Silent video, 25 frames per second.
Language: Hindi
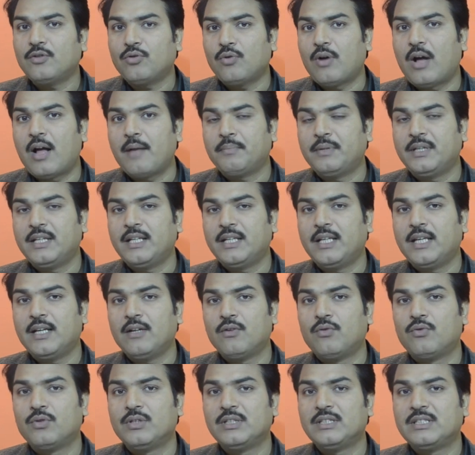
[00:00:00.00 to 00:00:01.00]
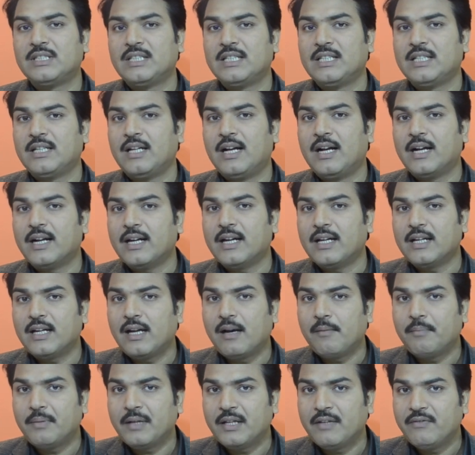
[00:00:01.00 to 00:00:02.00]
तो आपकी ये होनी चाहिए अगर
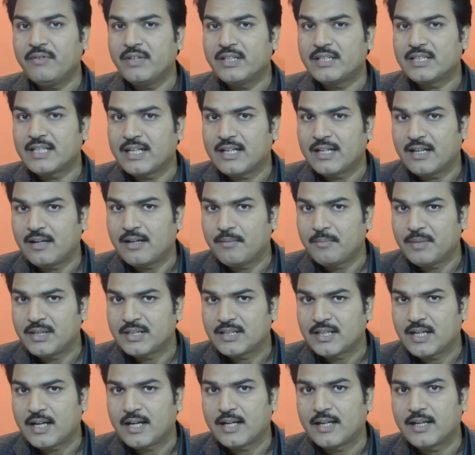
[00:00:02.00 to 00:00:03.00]
आप टीवी चैनल में जा